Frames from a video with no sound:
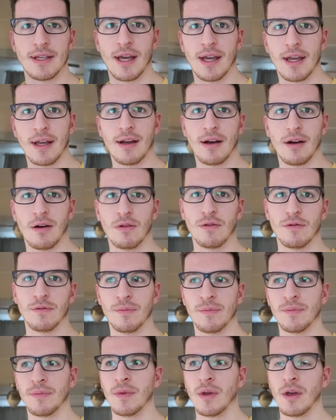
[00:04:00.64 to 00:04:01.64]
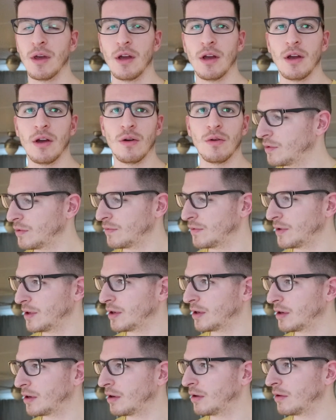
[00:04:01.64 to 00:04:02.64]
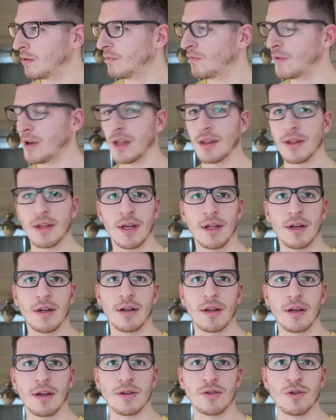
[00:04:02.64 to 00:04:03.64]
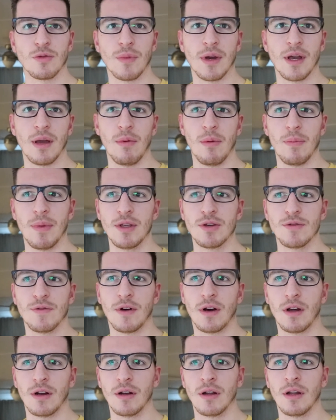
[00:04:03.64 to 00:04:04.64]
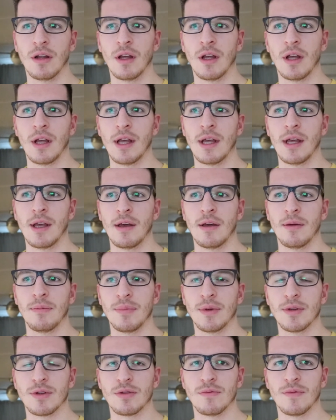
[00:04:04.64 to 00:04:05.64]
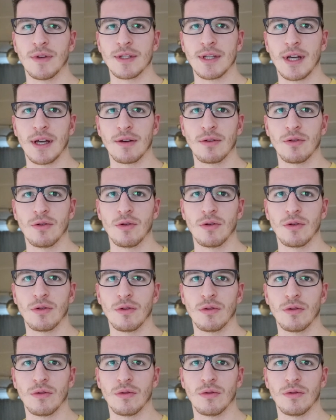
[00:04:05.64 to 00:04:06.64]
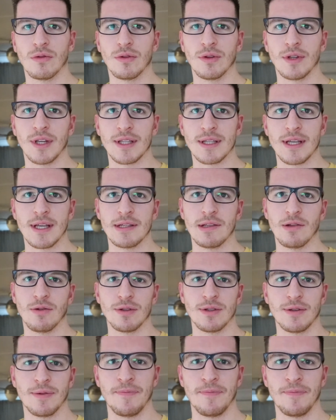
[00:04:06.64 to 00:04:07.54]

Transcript: einkaufen und wir werden dann Richtung Miami Beach fahren bisschen was angucken und jetzt geht's los.